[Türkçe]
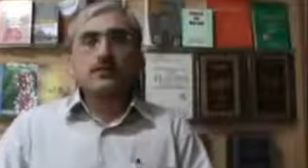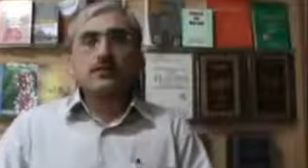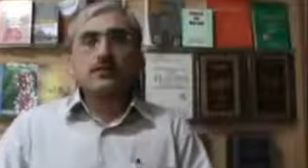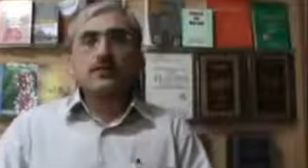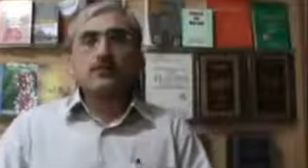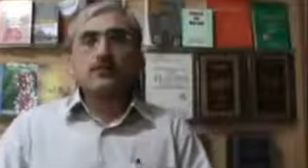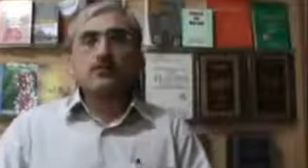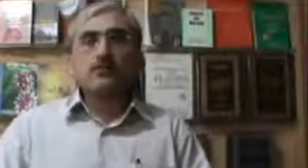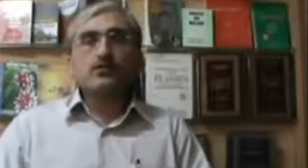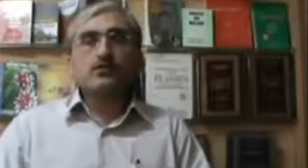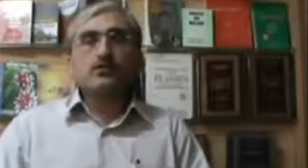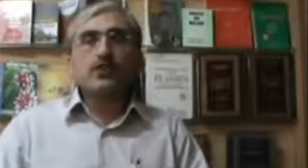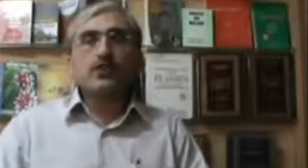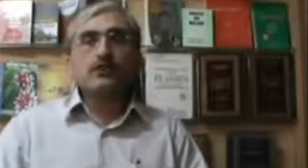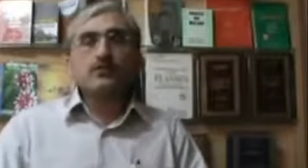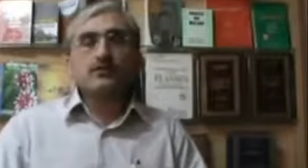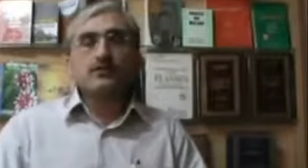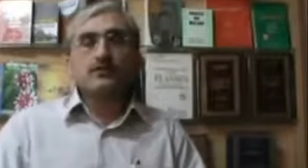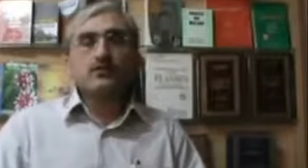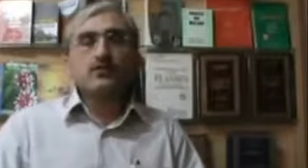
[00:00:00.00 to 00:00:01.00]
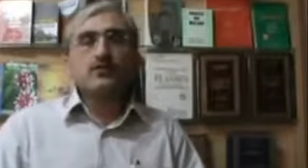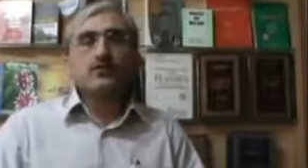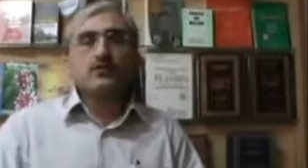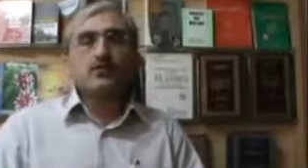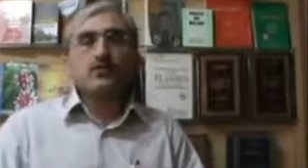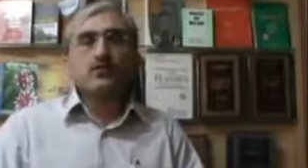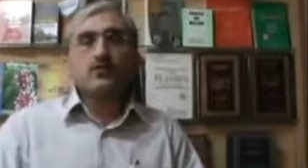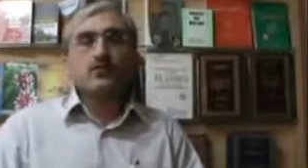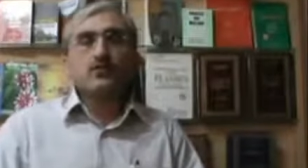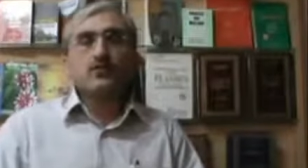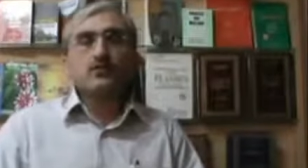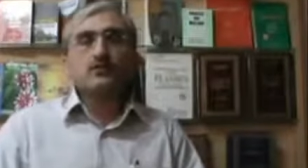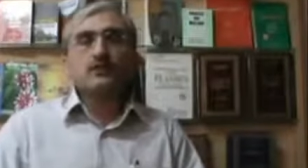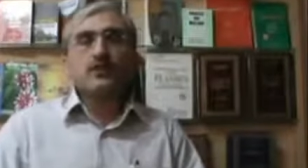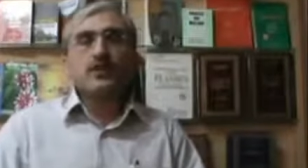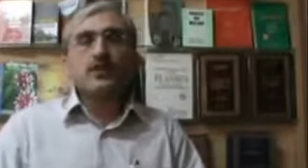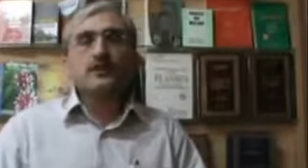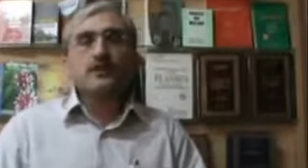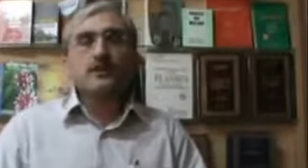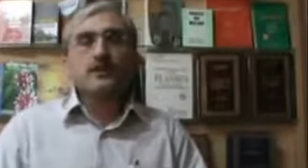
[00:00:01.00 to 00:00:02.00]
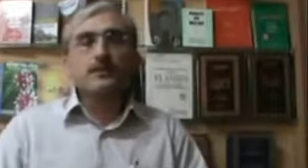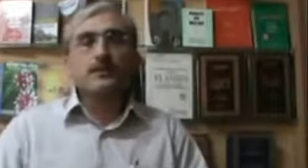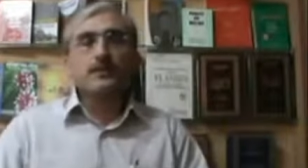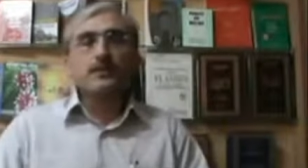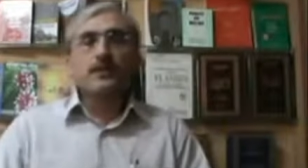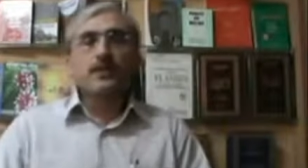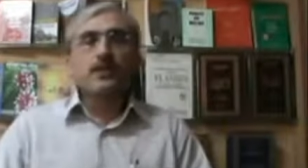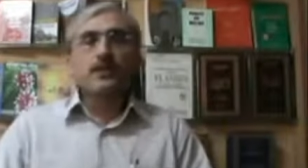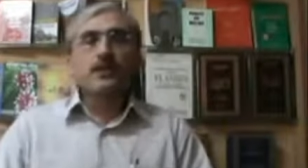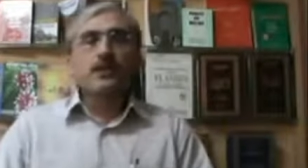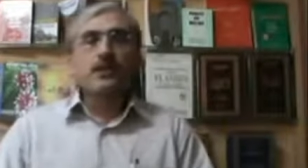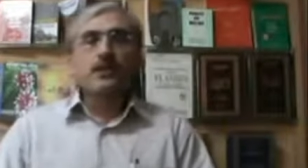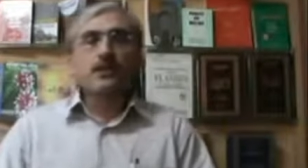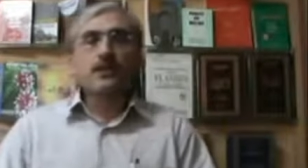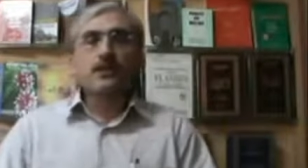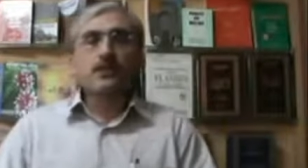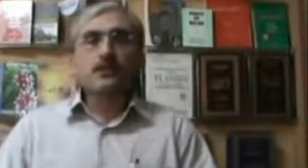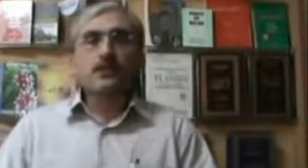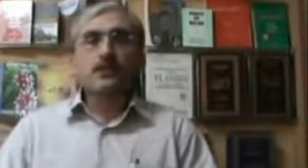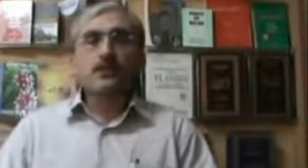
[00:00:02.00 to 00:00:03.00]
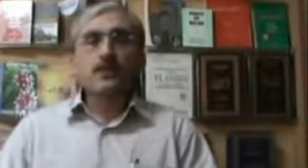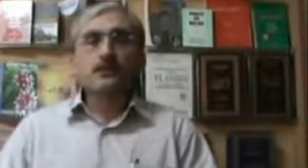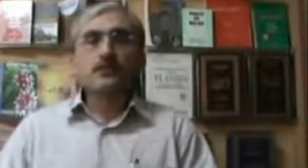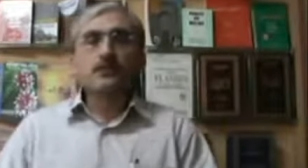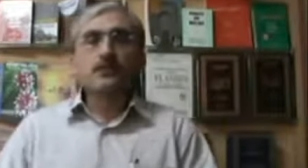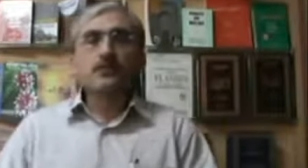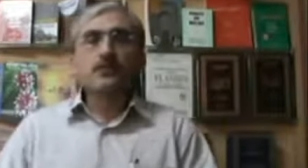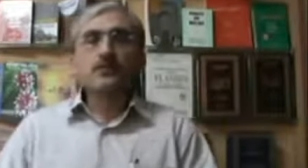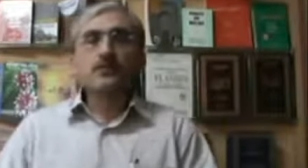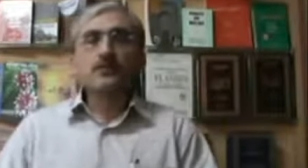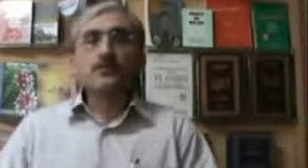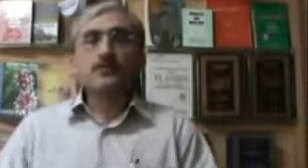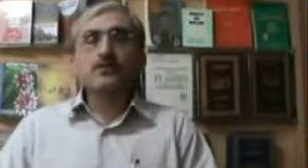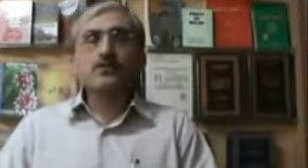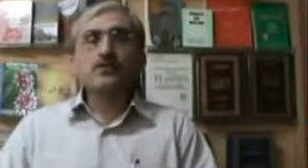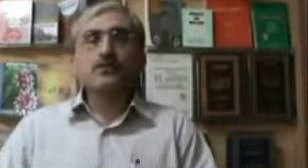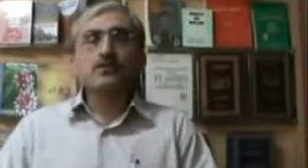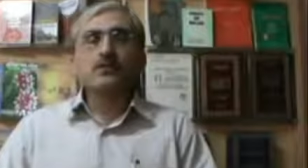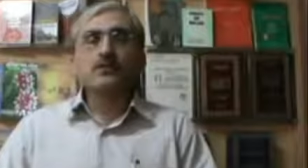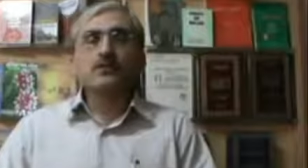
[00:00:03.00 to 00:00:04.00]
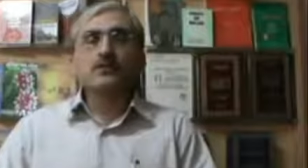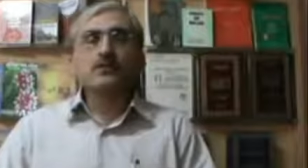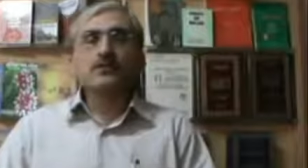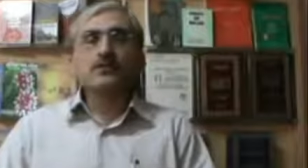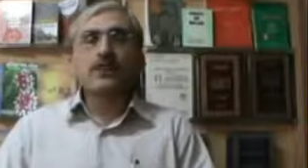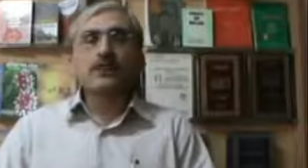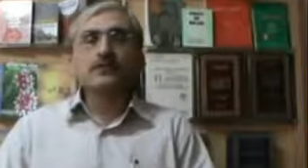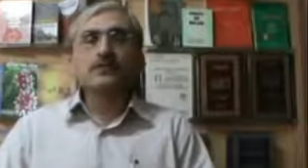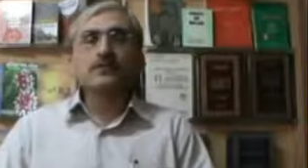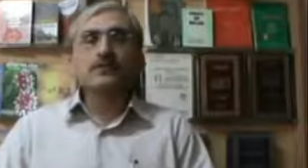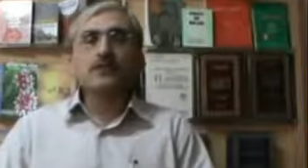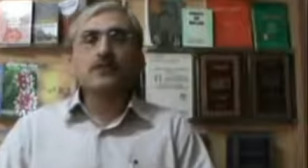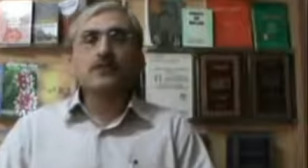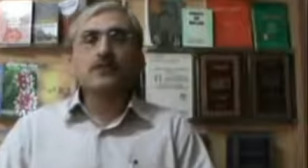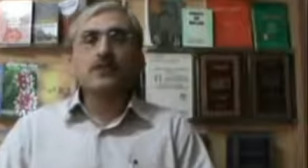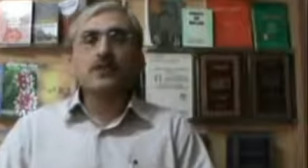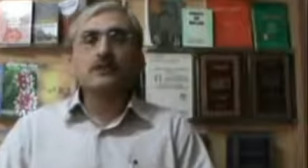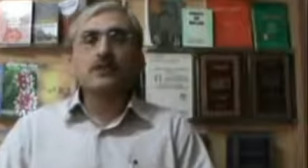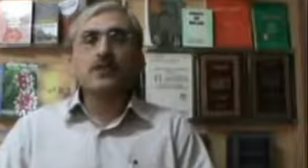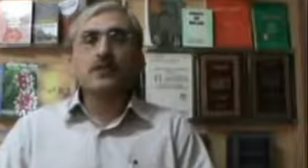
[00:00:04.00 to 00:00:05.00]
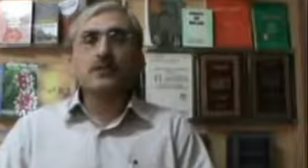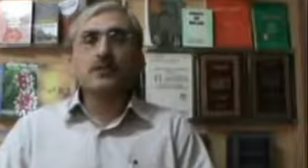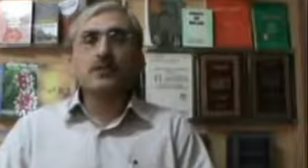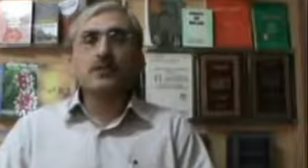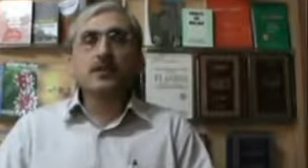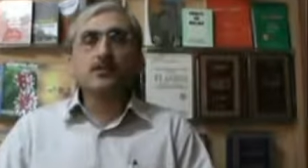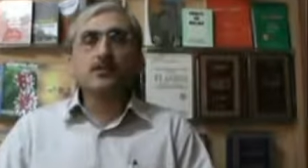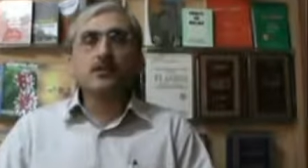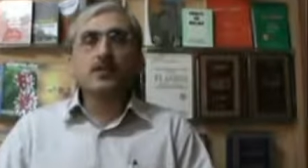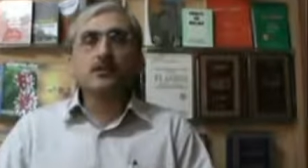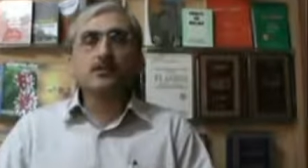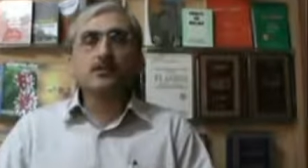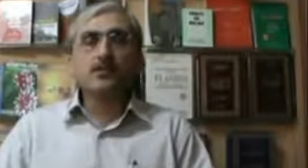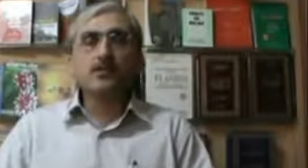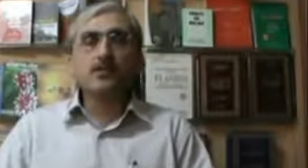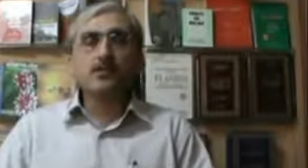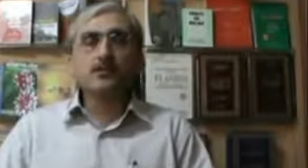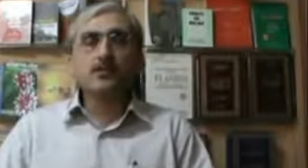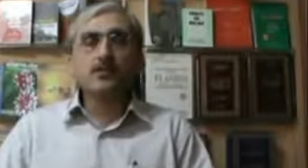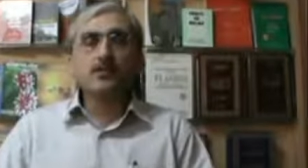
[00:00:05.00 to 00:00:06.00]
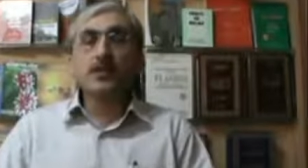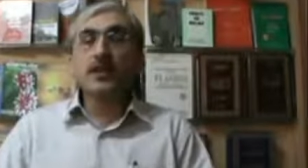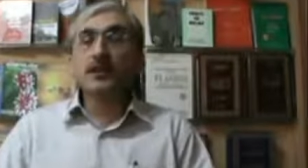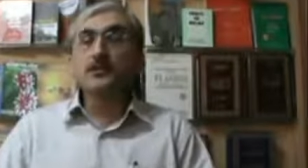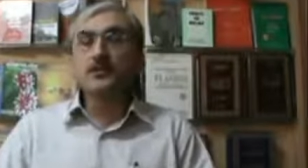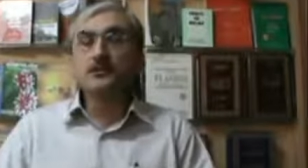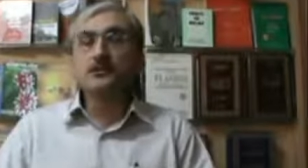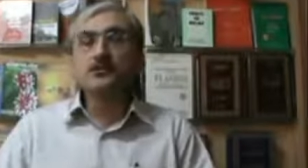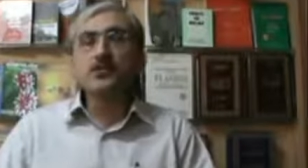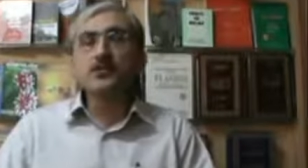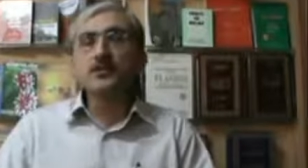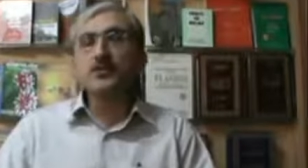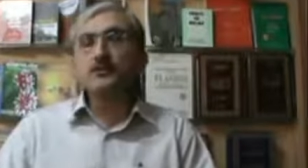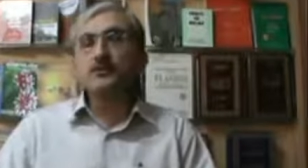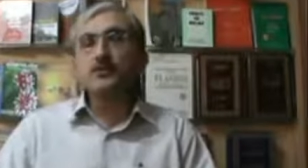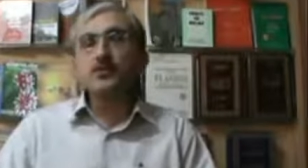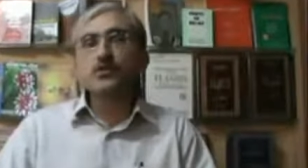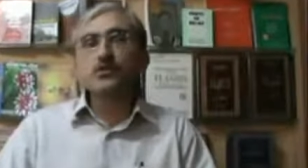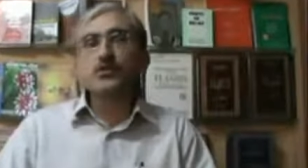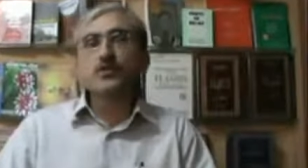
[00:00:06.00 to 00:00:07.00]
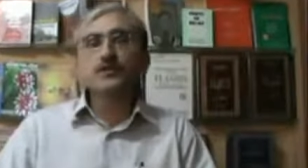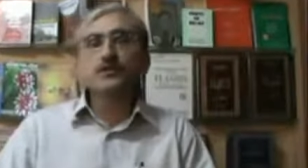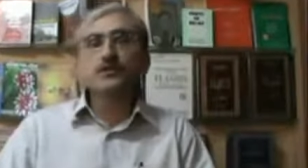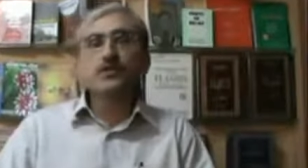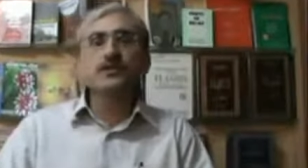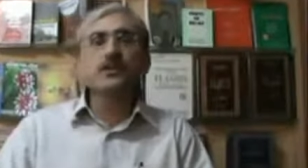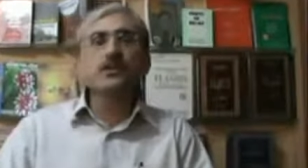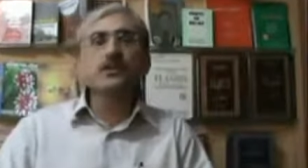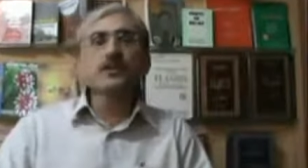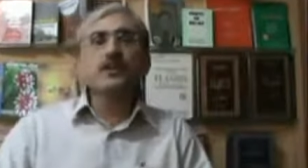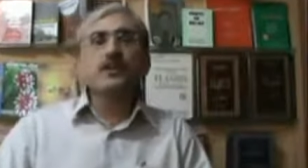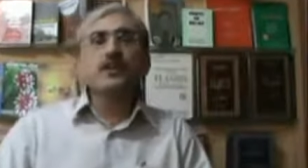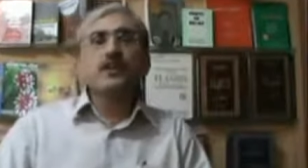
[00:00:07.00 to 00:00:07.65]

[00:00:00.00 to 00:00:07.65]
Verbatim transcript: lisede okurken bizim üst sınıflarda Hasan abimizin e, dersine giren bir edebiyat dersi öğretmeni evrimci bir öğretmen.